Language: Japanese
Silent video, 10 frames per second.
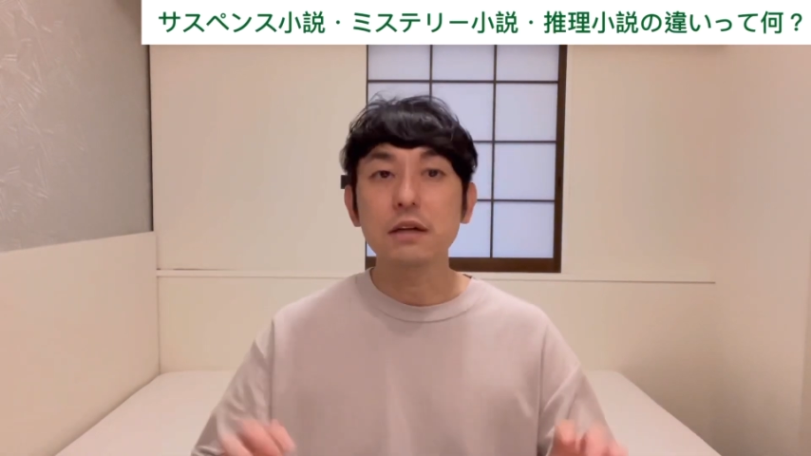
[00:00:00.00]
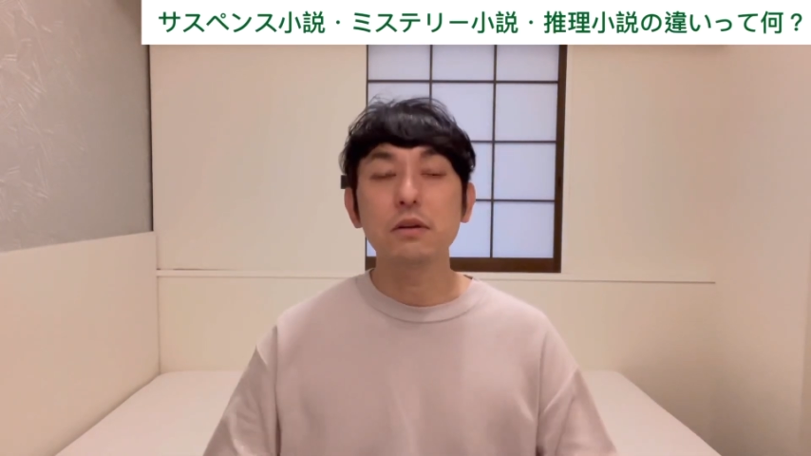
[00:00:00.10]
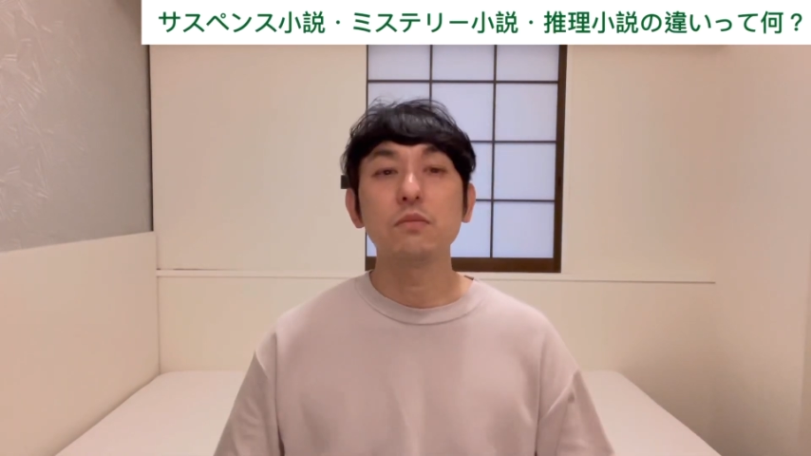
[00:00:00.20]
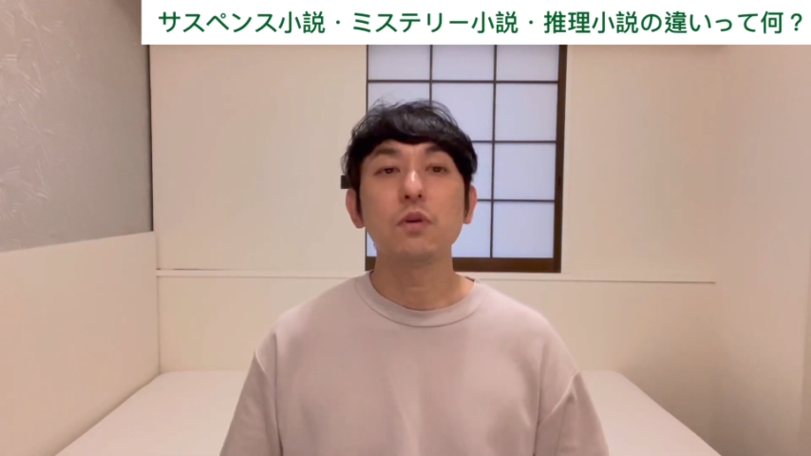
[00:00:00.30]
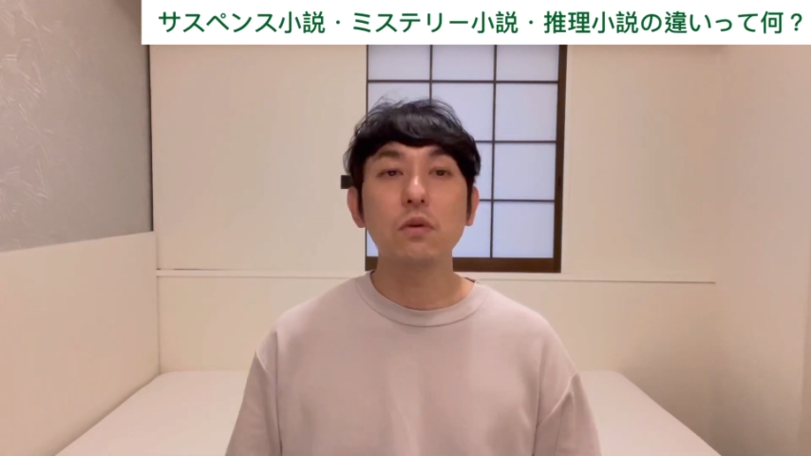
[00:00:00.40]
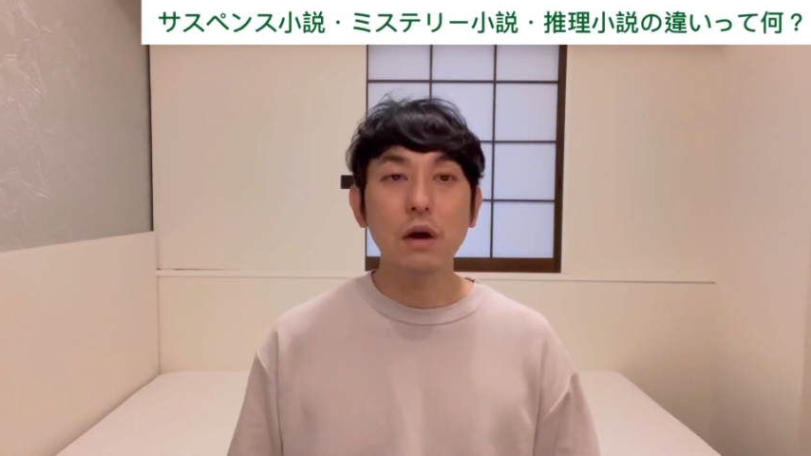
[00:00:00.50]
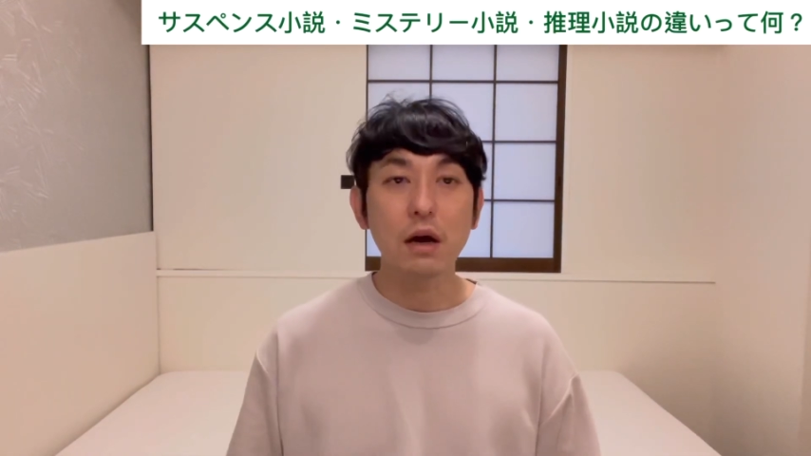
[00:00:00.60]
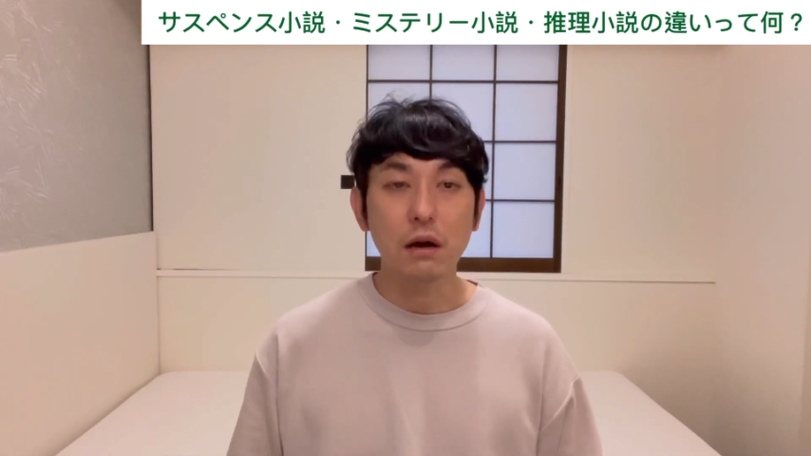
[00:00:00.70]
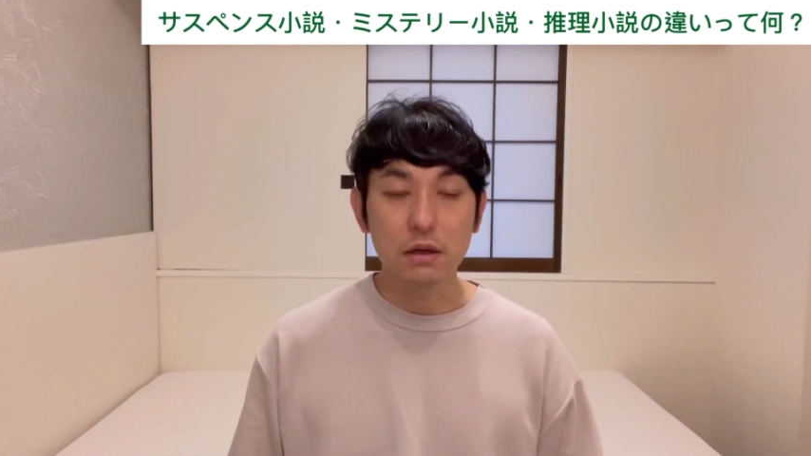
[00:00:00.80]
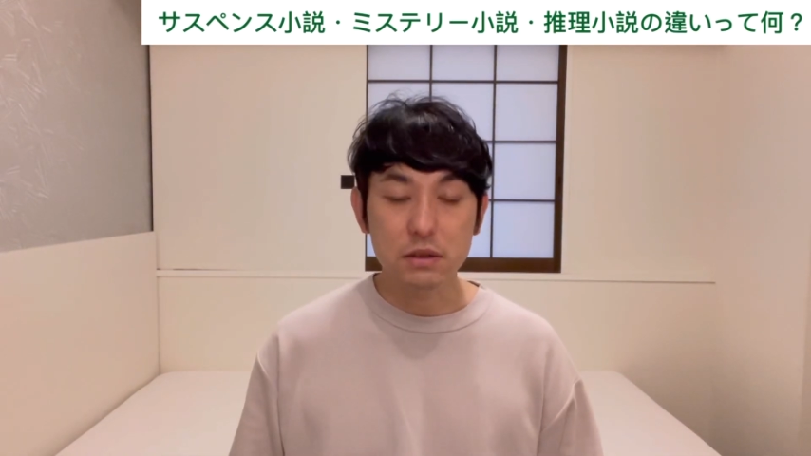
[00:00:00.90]
いっていうもの
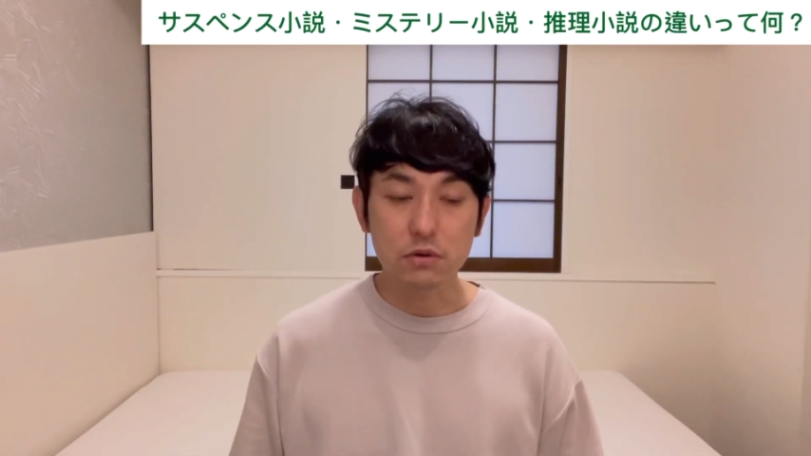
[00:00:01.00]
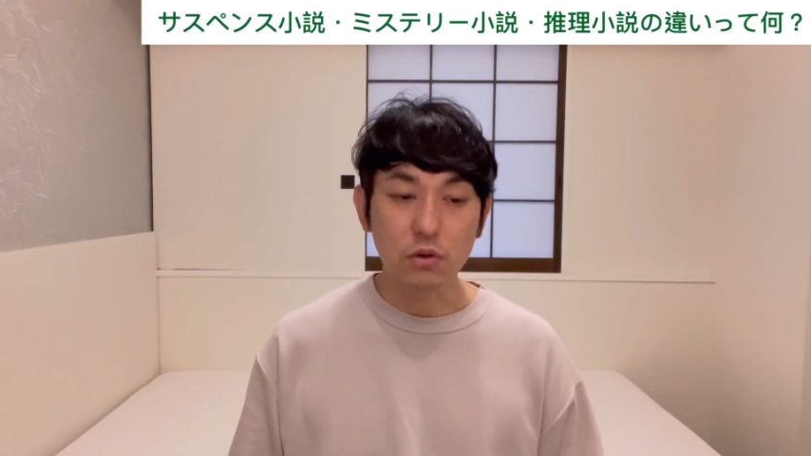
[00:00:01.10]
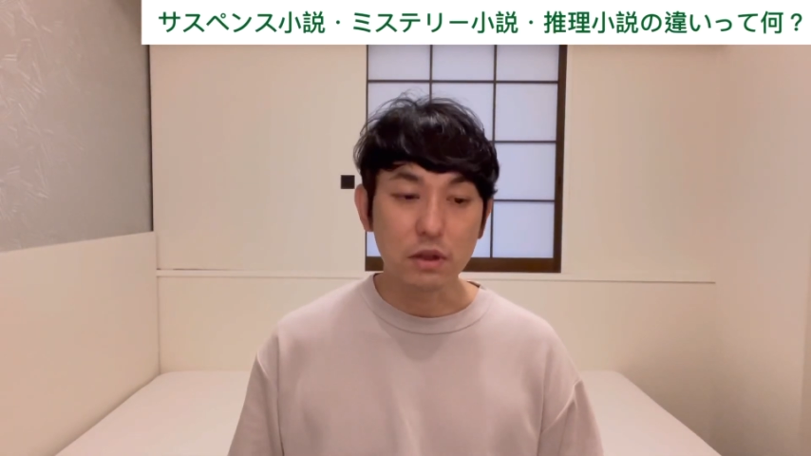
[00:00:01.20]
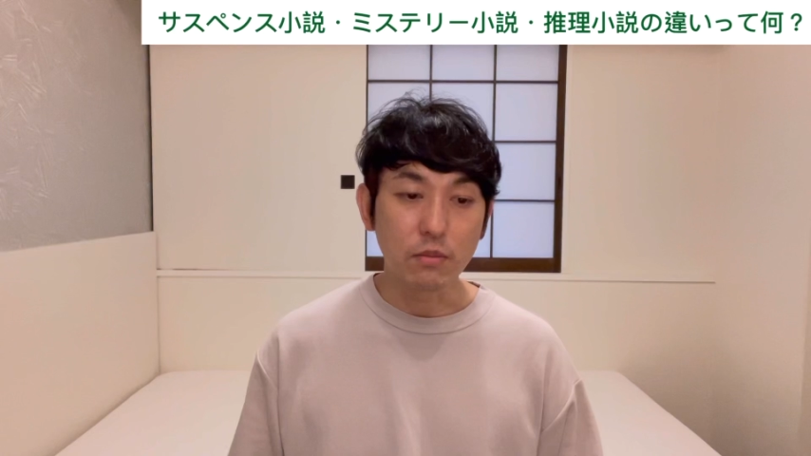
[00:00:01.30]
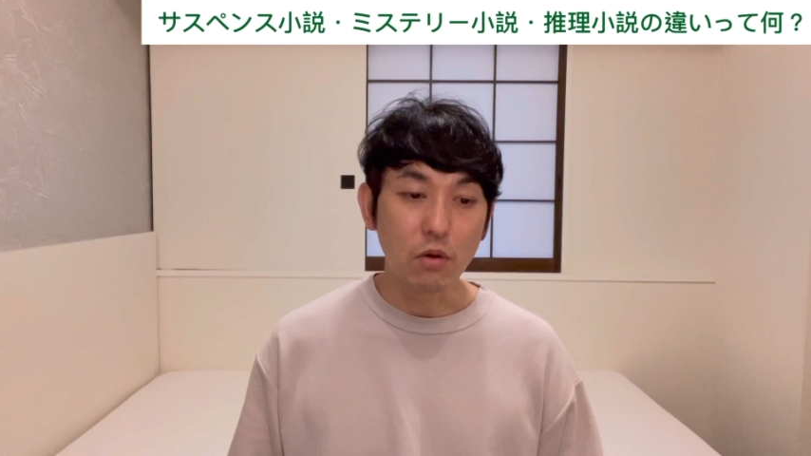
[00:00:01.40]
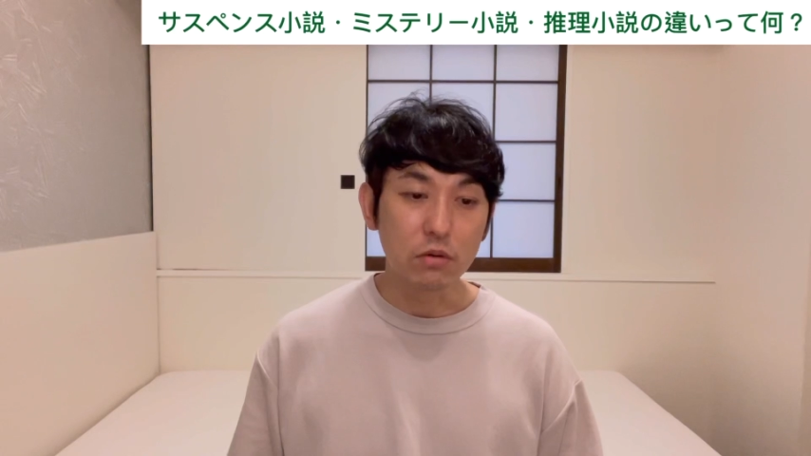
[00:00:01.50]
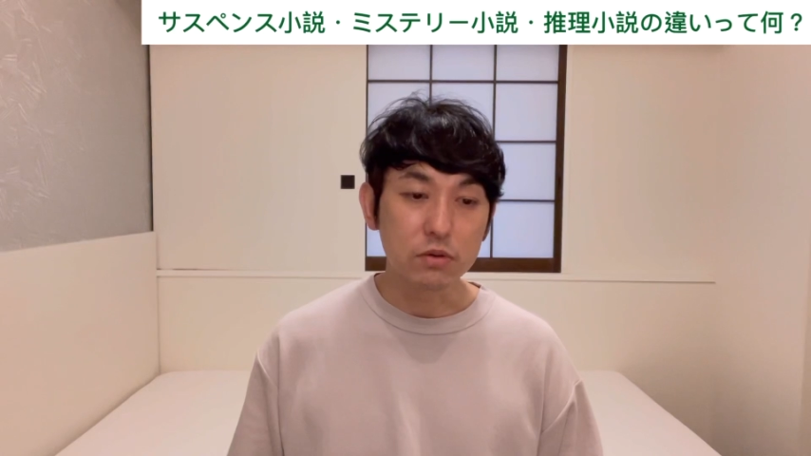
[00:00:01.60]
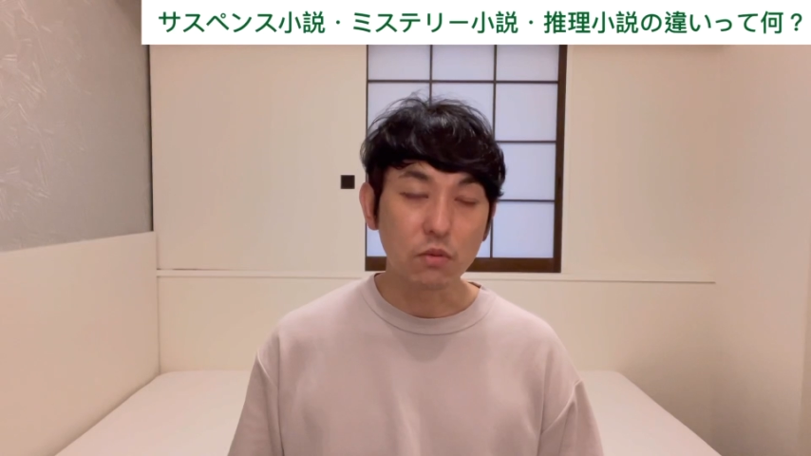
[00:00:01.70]
は知っといても